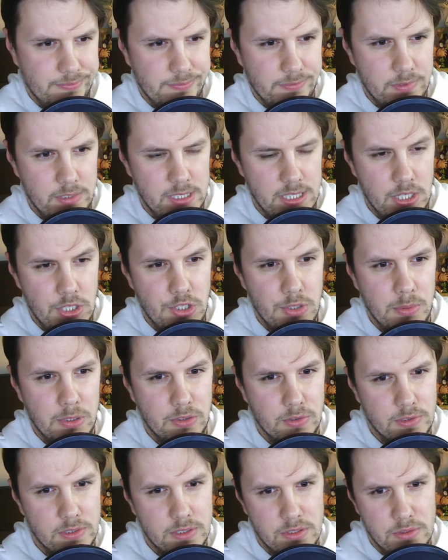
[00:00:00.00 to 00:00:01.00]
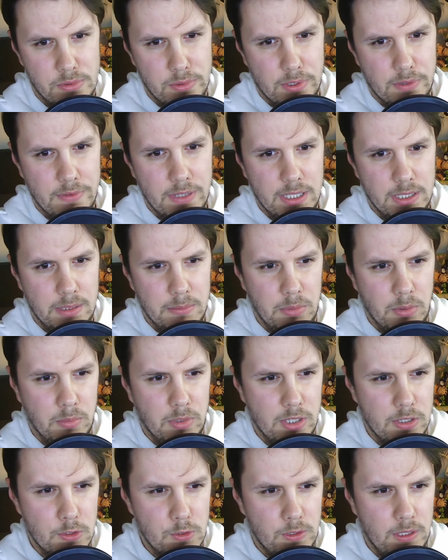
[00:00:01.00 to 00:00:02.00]
Zdjęcia będą scenzurowane, bo
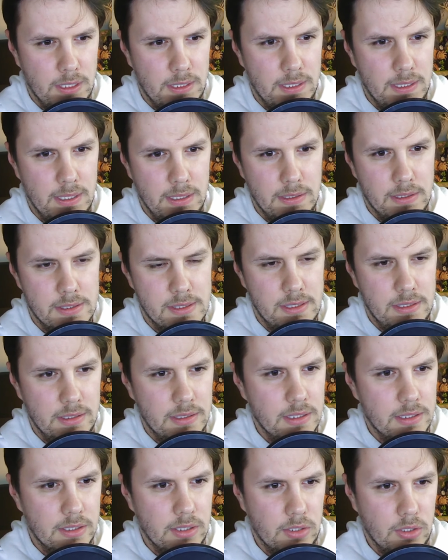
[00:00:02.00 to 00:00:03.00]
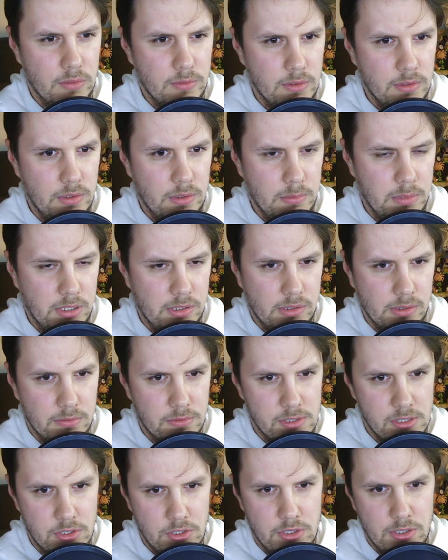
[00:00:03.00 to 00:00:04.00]
moja żona nie jest internetową kobietą, w
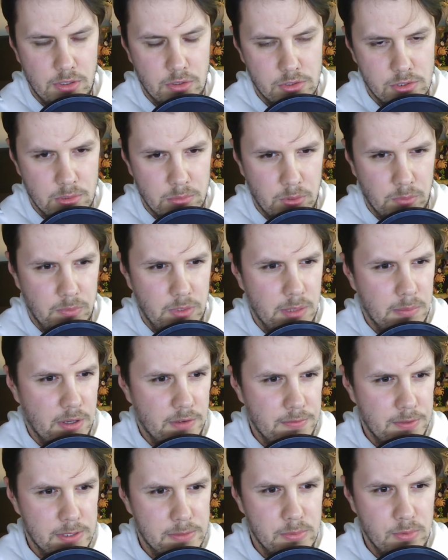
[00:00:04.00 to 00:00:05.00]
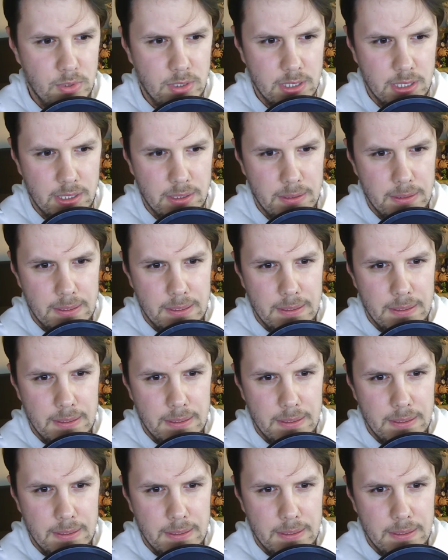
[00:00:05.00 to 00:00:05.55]
sensie osobą nie ma Facebooka,